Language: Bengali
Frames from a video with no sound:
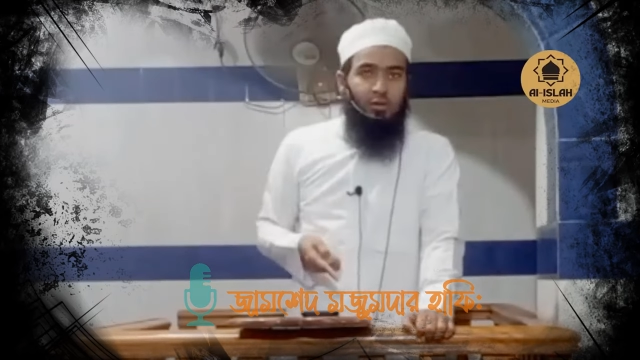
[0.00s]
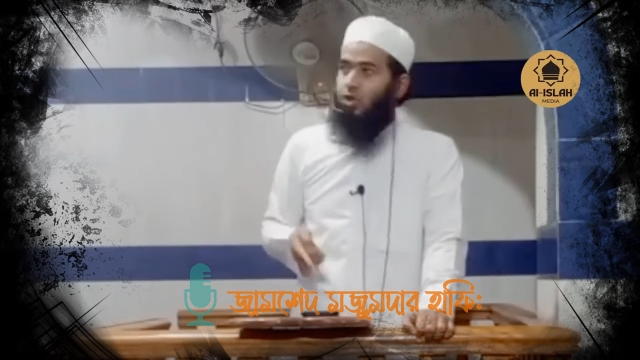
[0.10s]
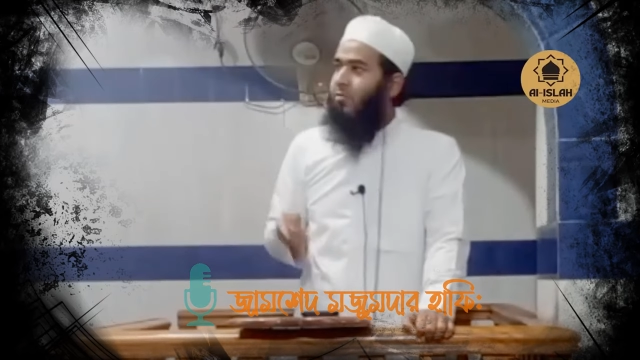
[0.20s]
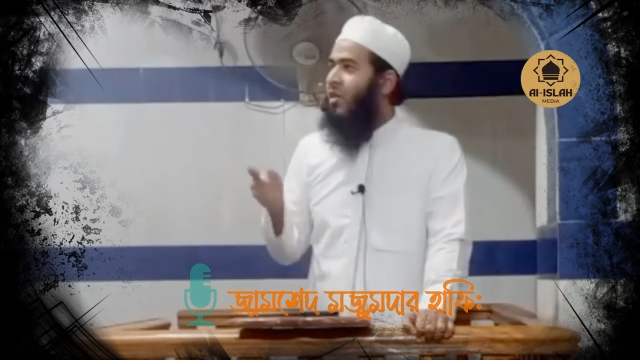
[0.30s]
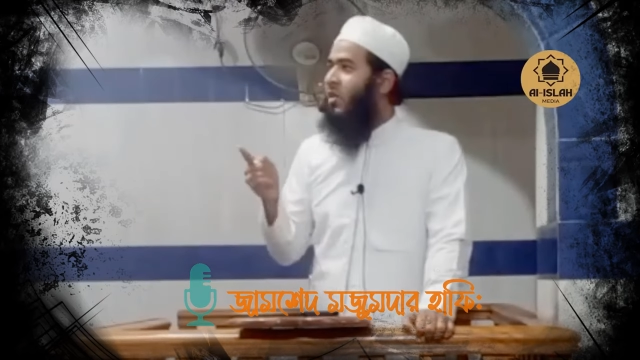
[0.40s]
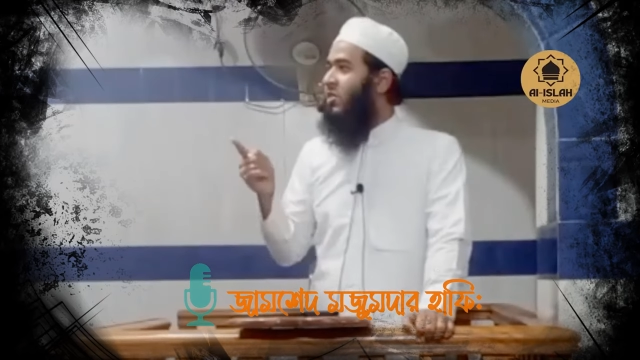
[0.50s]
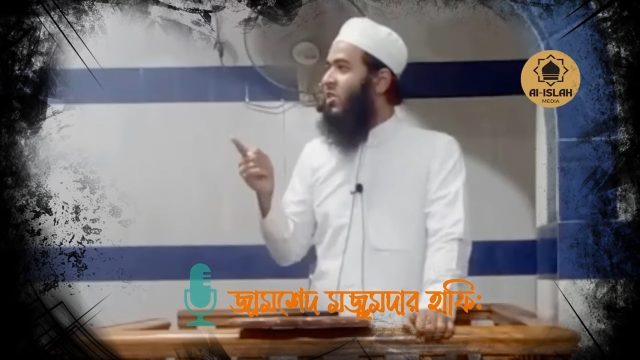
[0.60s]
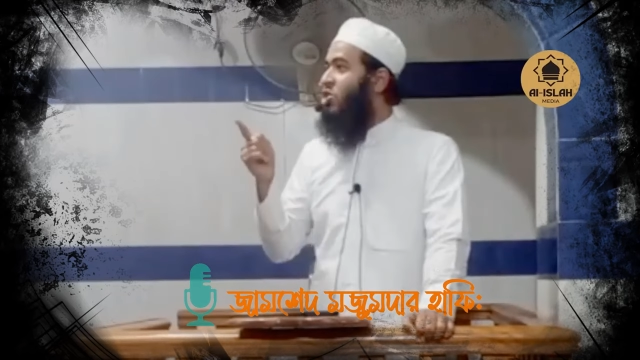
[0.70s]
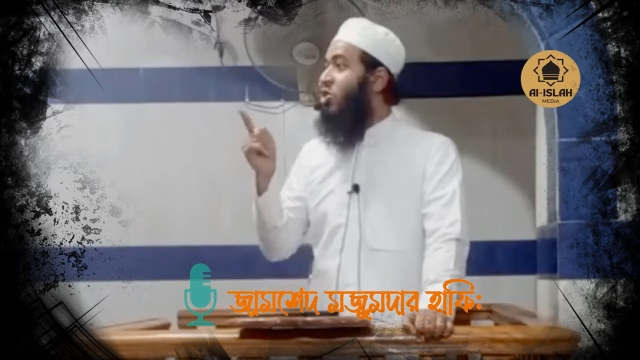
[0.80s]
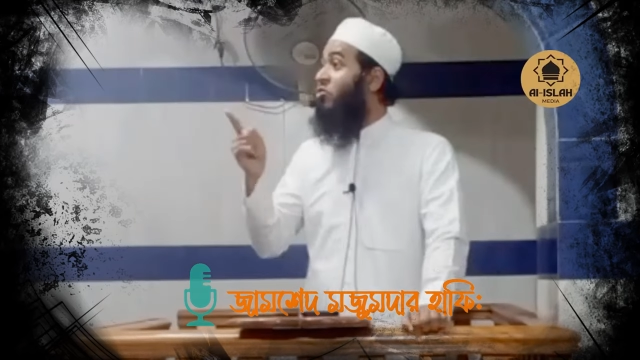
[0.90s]
তোমাদের তিনি
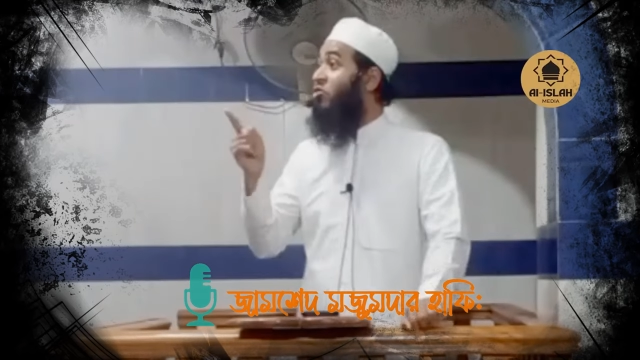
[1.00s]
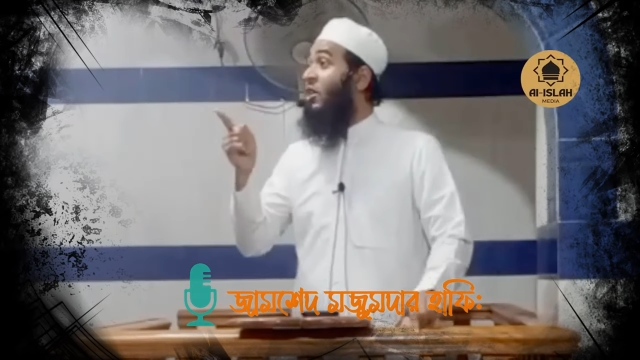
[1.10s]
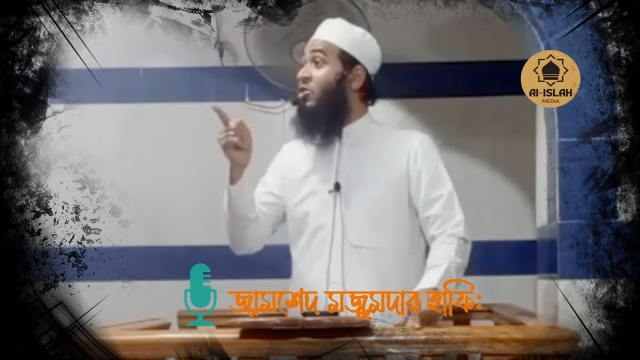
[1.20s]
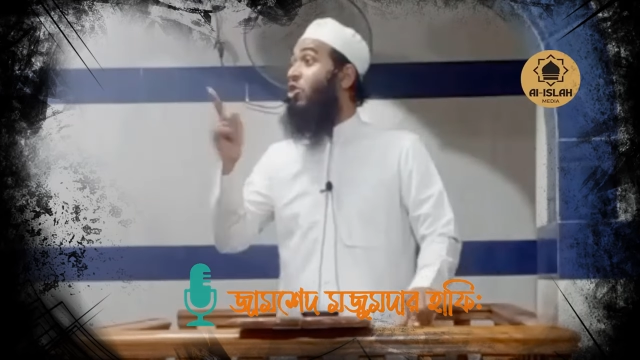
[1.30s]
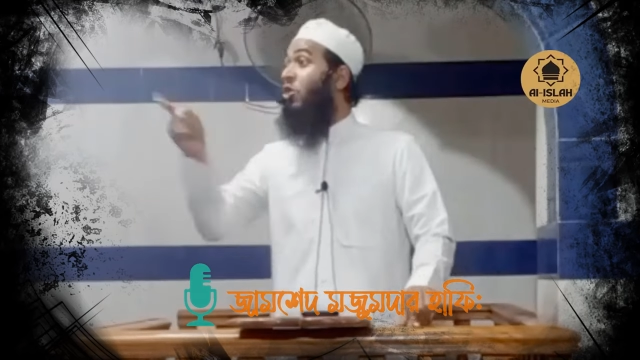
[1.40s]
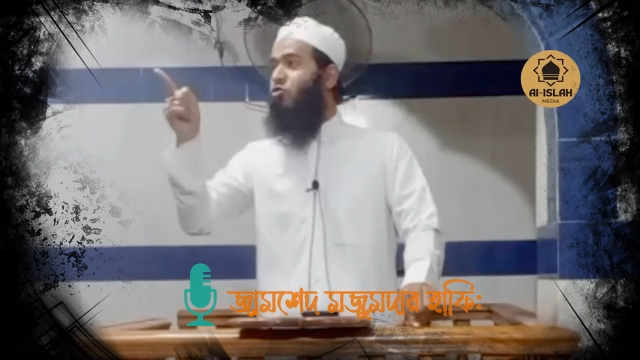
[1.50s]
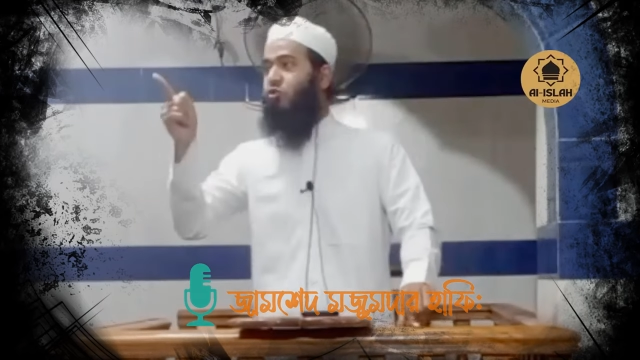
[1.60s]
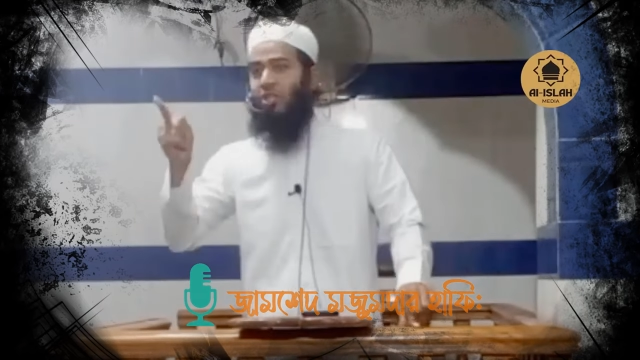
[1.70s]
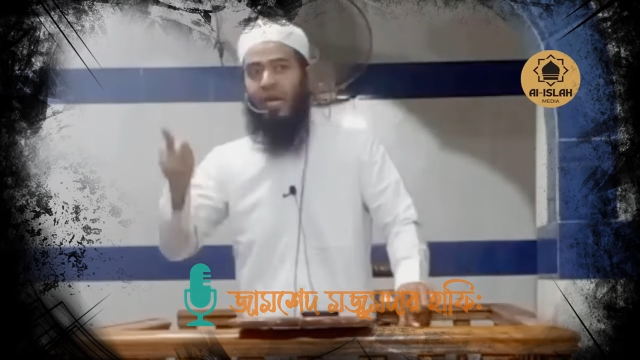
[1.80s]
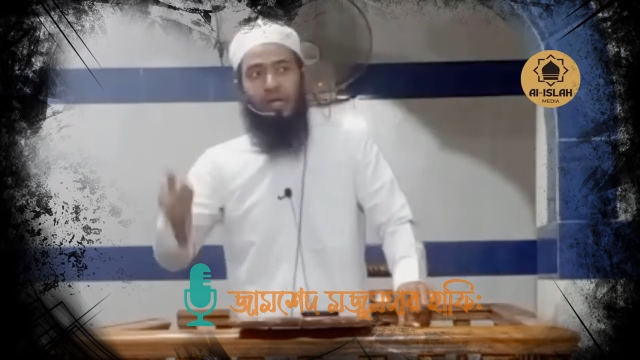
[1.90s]
সন্তান
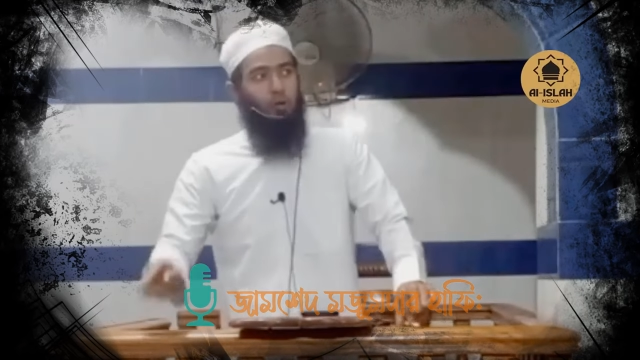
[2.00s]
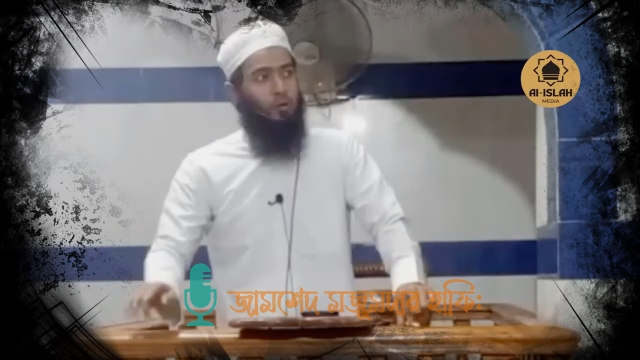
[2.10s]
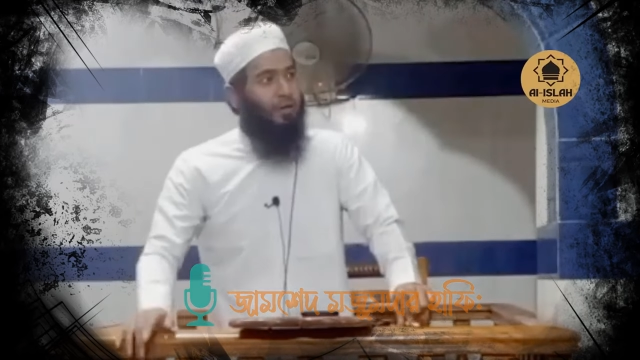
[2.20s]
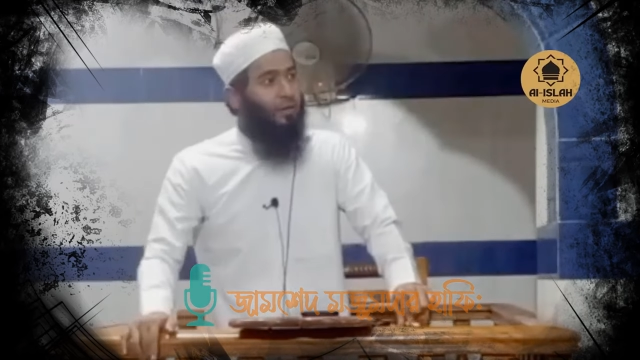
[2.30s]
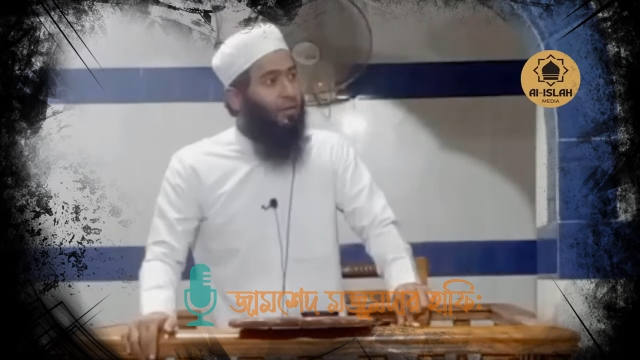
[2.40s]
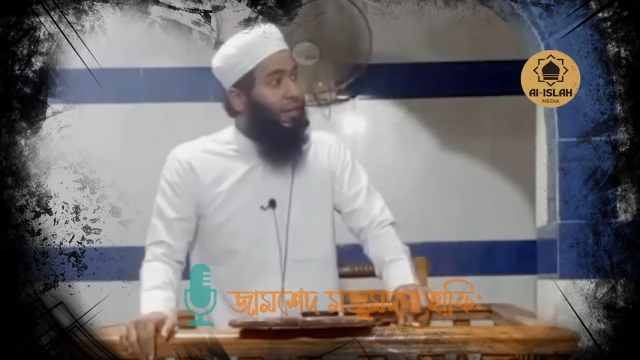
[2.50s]
সন্ততি দান করবেন